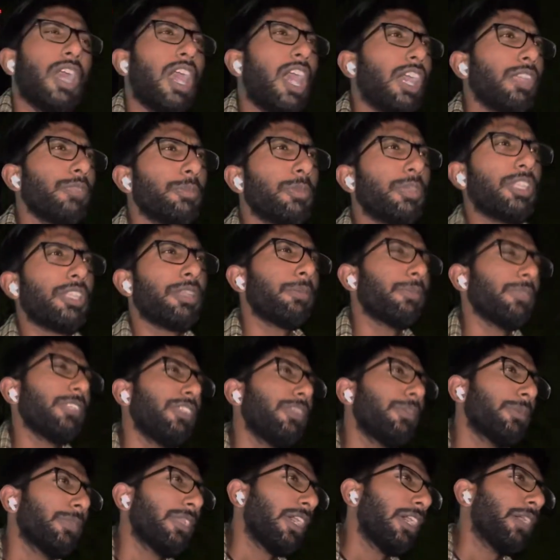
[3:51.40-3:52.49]
आज मटर
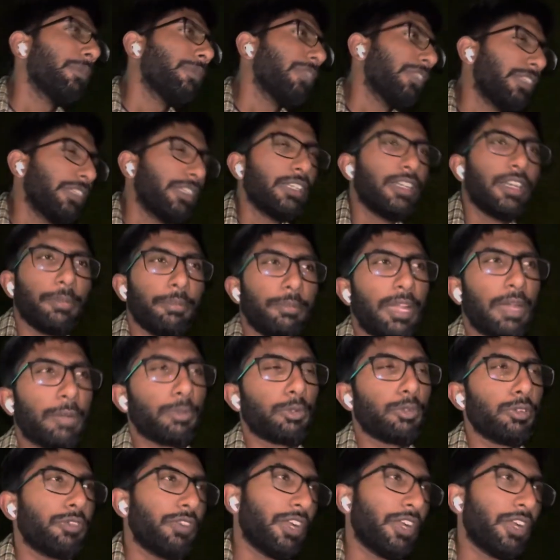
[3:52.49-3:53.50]
पनीर बनाया मैंने अब मैं आपको